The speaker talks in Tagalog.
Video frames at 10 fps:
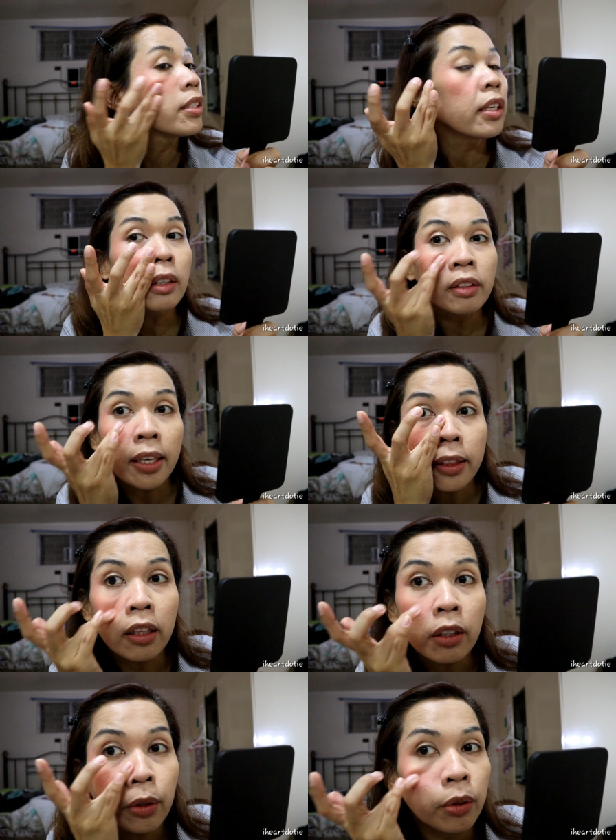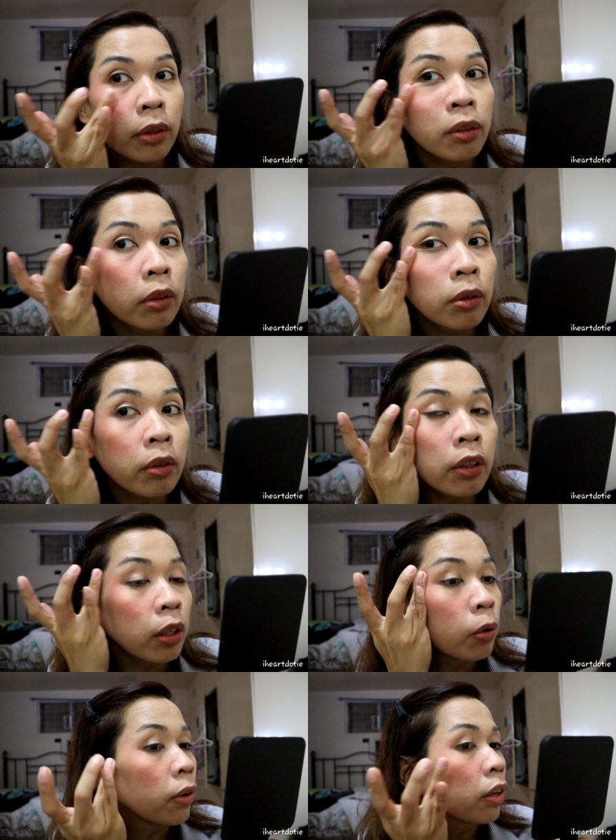Isang dot lang yun, yung
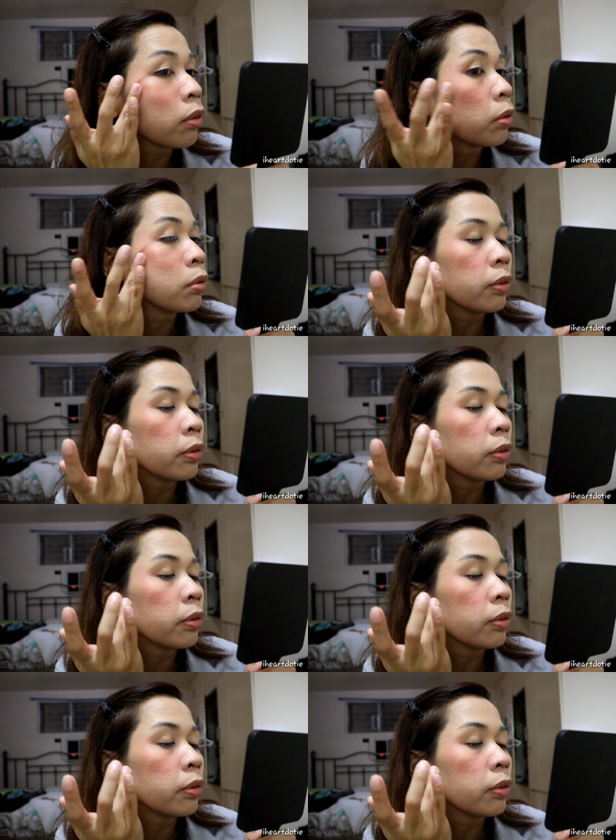ginawa ko.